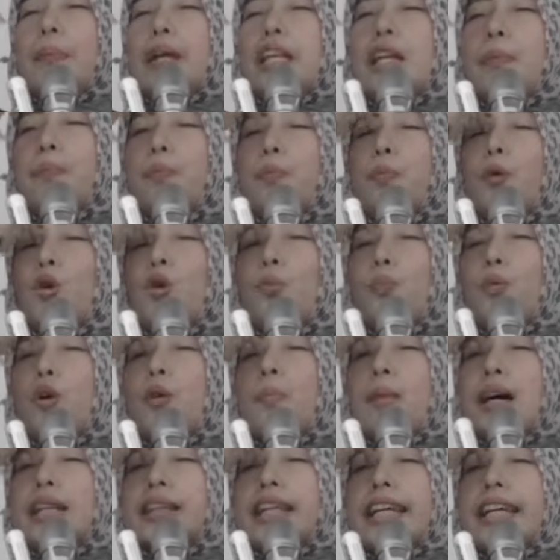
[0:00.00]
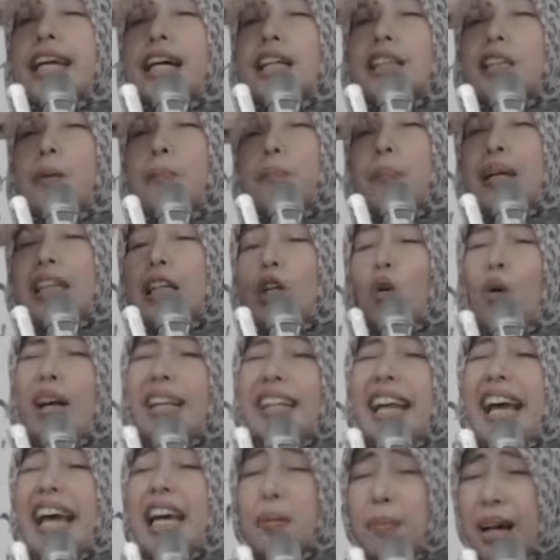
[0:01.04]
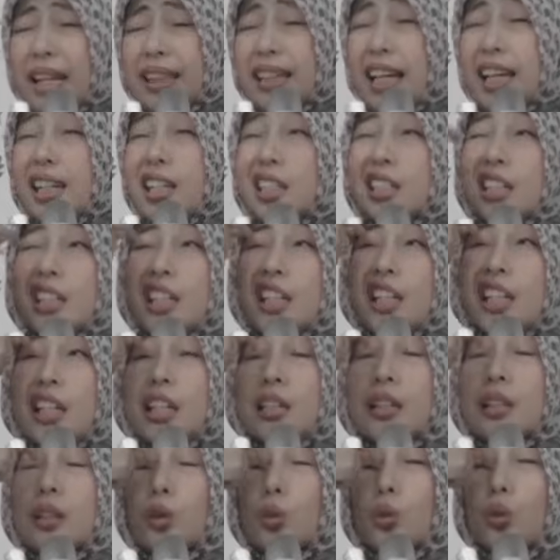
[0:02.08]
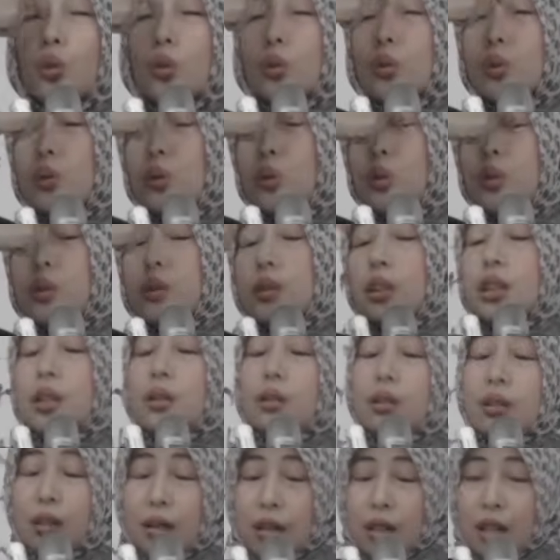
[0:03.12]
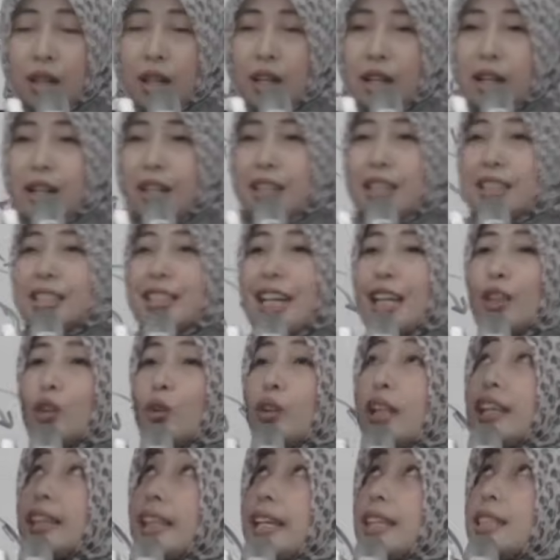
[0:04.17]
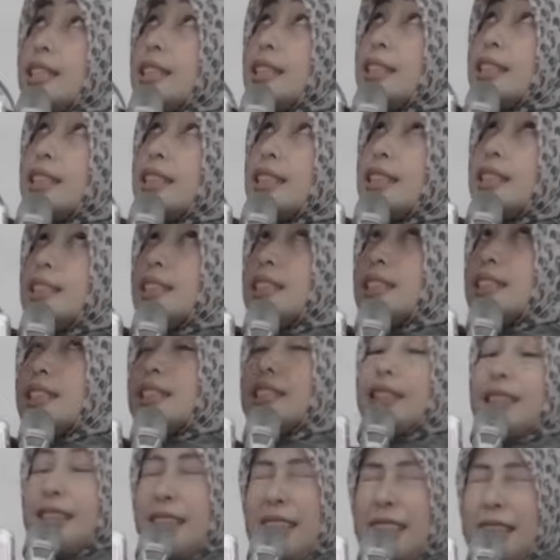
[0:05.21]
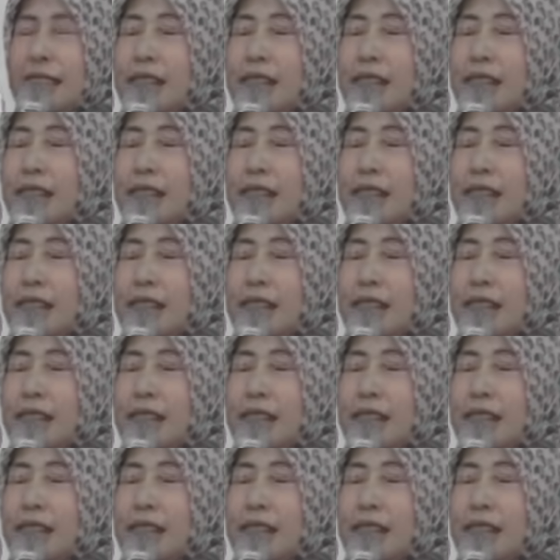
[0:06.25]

tapi di pelupuk mata yang tempat keluarnya air mata di sini nih, tut tut gitu. Satu tetes, ces ces